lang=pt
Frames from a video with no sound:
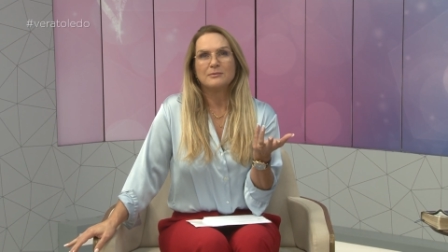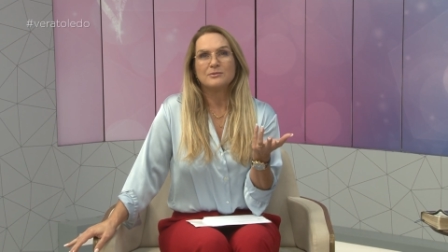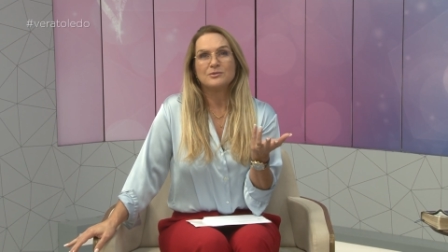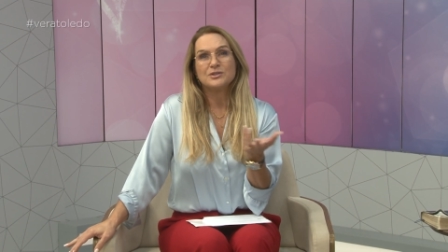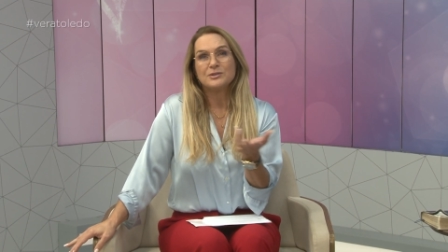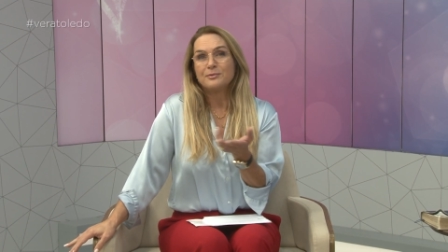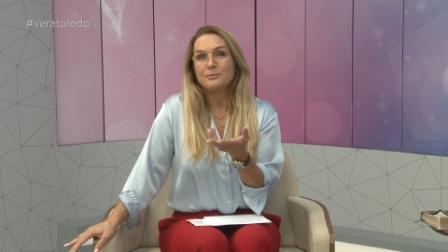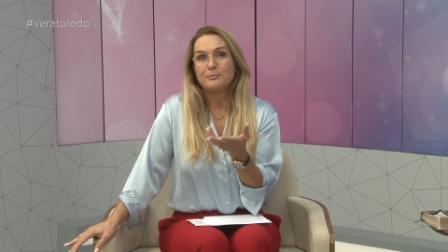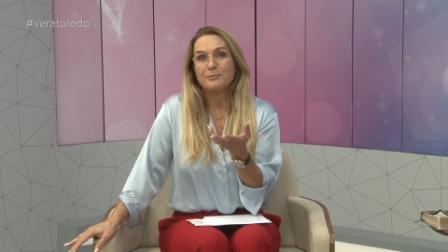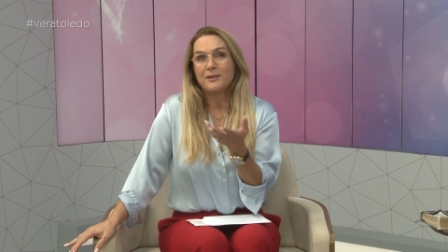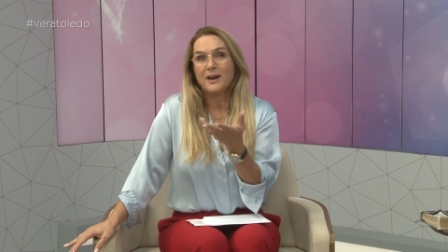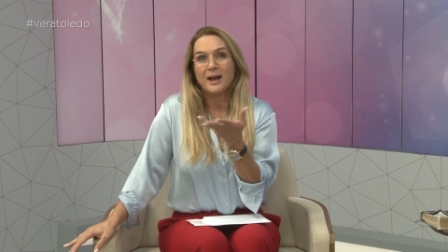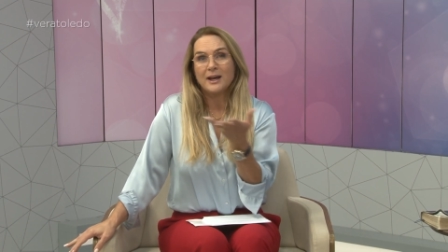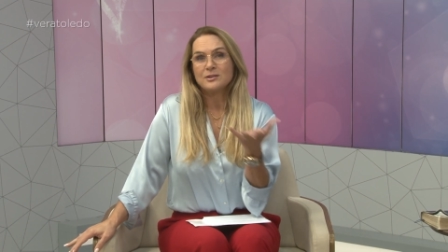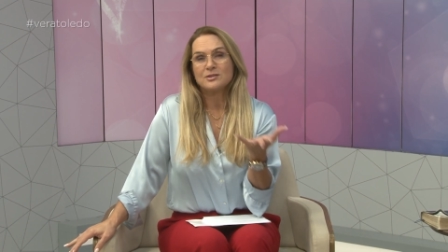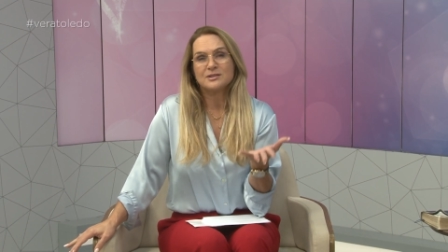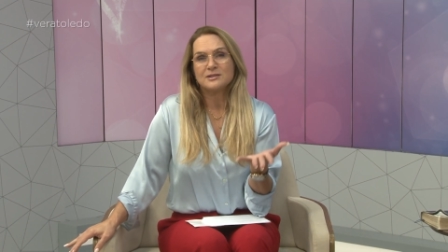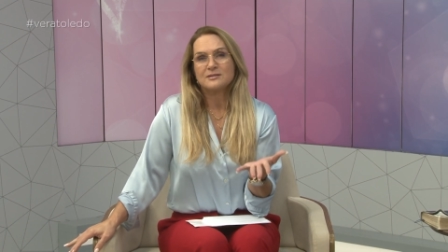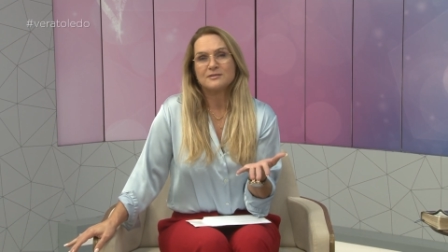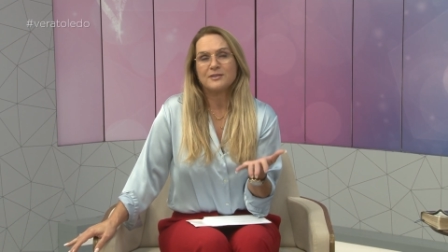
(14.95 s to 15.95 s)
de
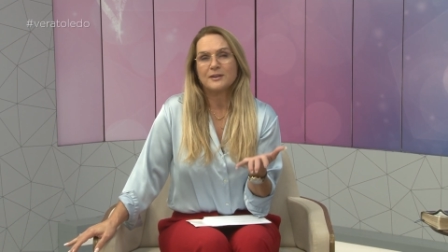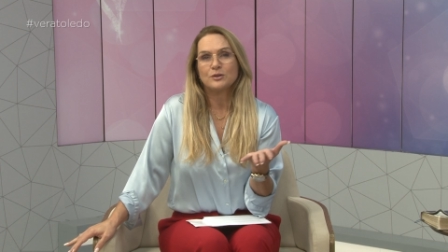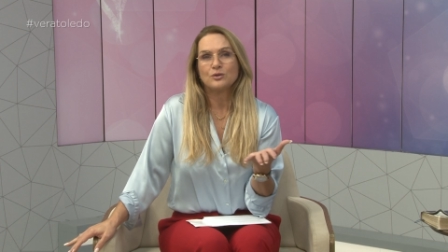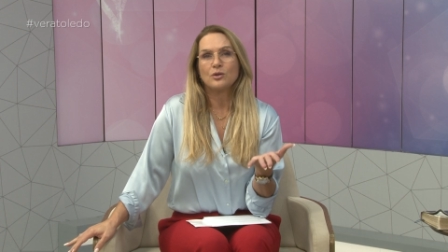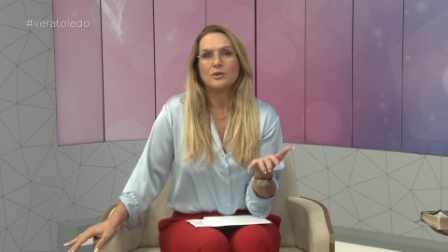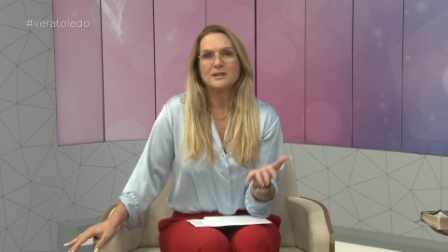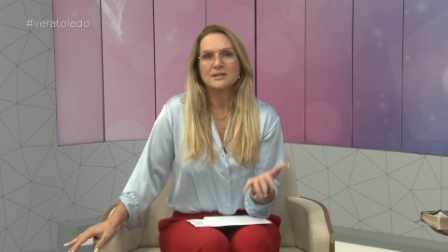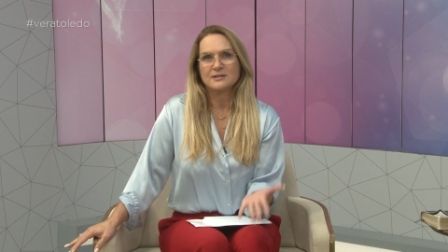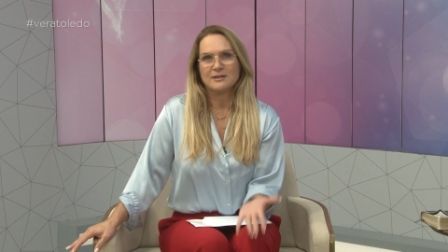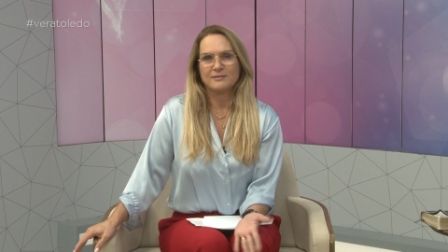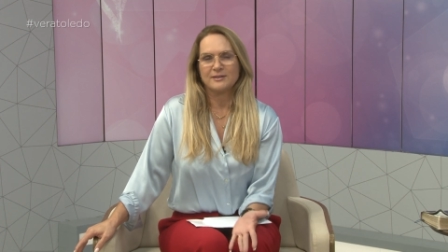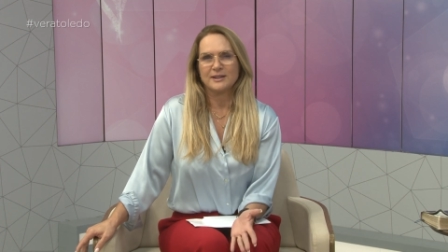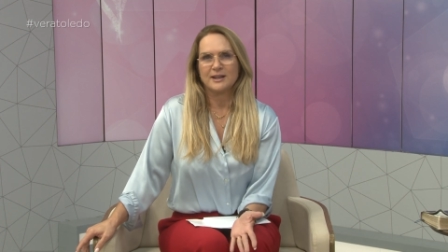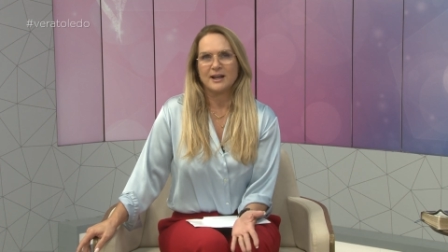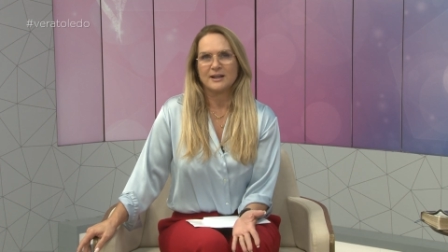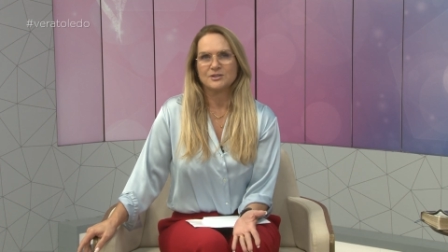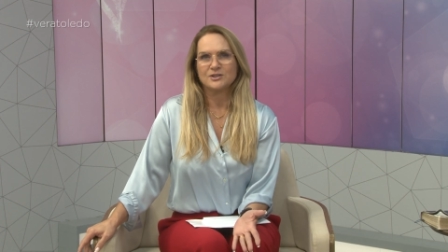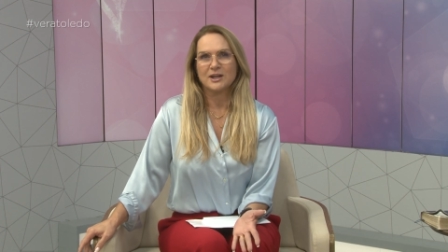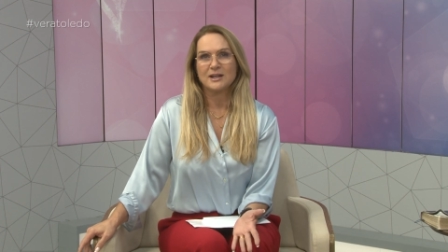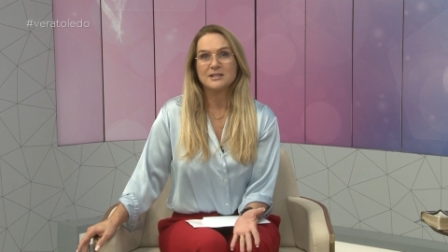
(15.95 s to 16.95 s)
vários fatores, na verdade.